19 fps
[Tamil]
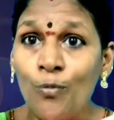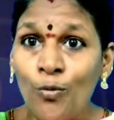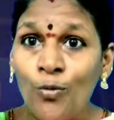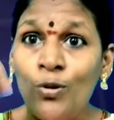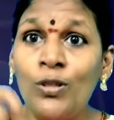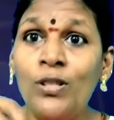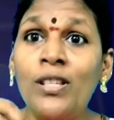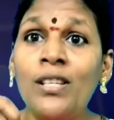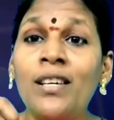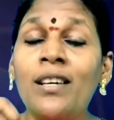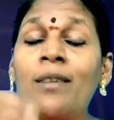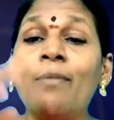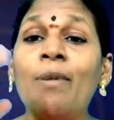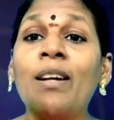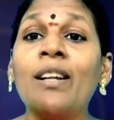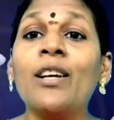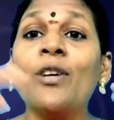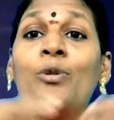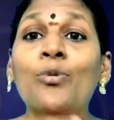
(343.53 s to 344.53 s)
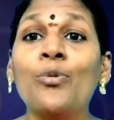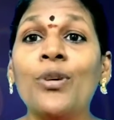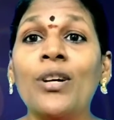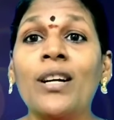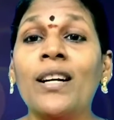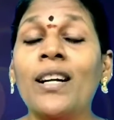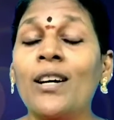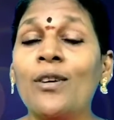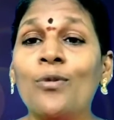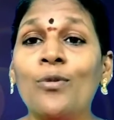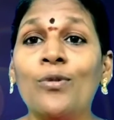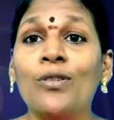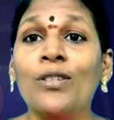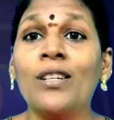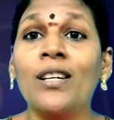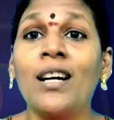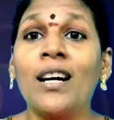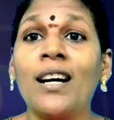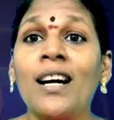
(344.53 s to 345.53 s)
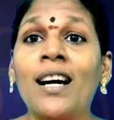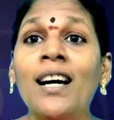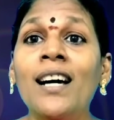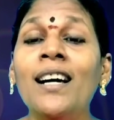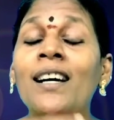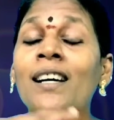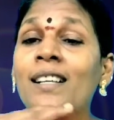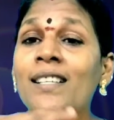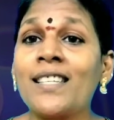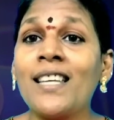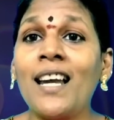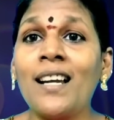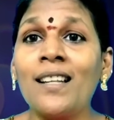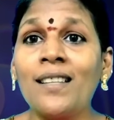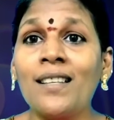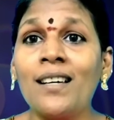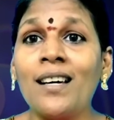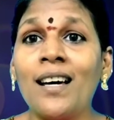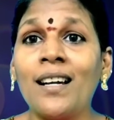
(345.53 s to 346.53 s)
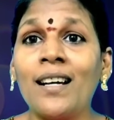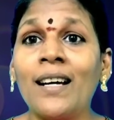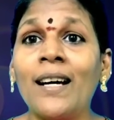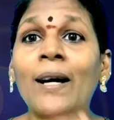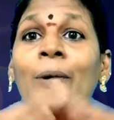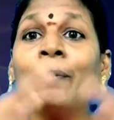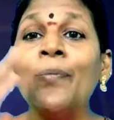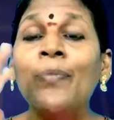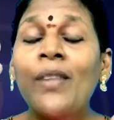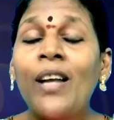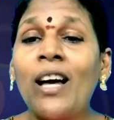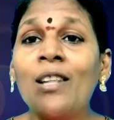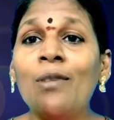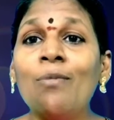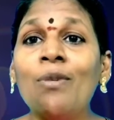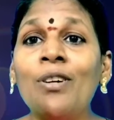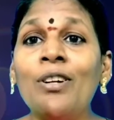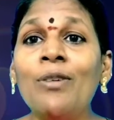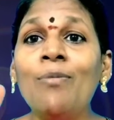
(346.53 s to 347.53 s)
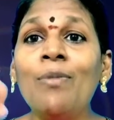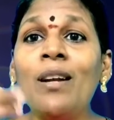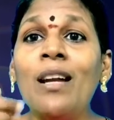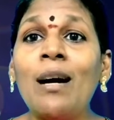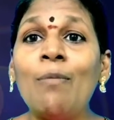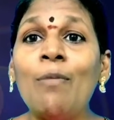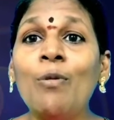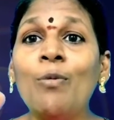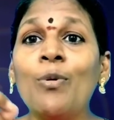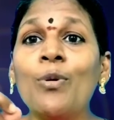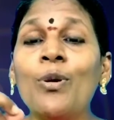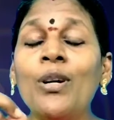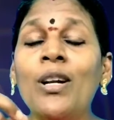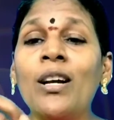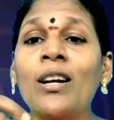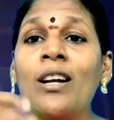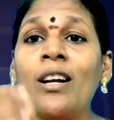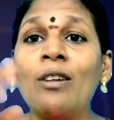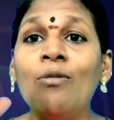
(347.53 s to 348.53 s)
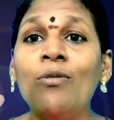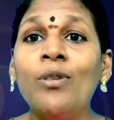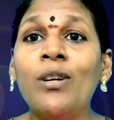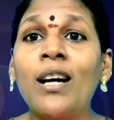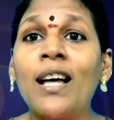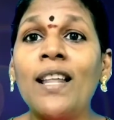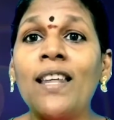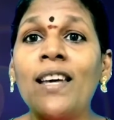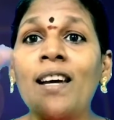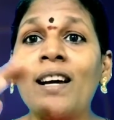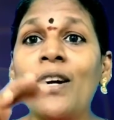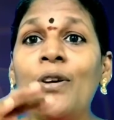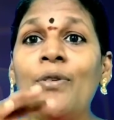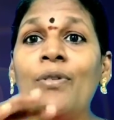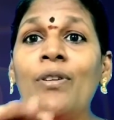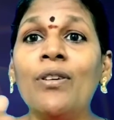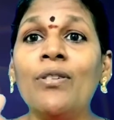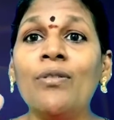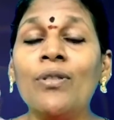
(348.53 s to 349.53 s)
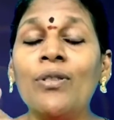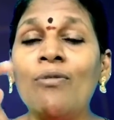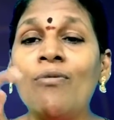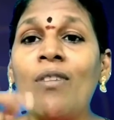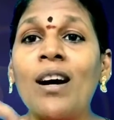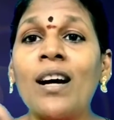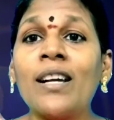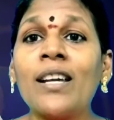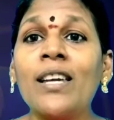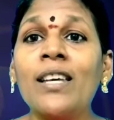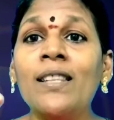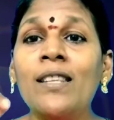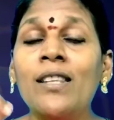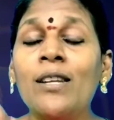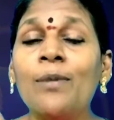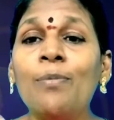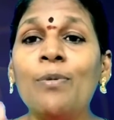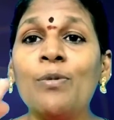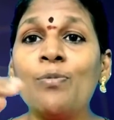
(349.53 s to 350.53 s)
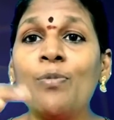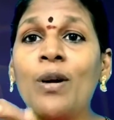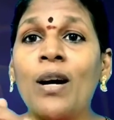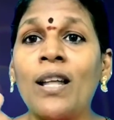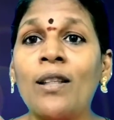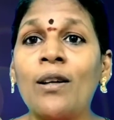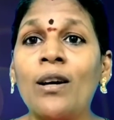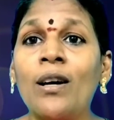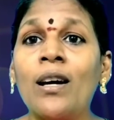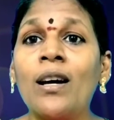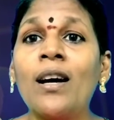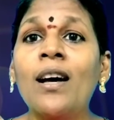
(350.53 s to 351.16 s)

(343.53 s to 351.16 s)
உடுத்திக்கிற மாதிரியே துணிகள்லாம் கொடுத்துருக்காங்க சேலத்துக்காரங்க அது மட்டும் இல்லாமல் ஒரு டன் அளவுக்கு அதை கழிவுகள் வந்து வாங்கி திருப்பி அதை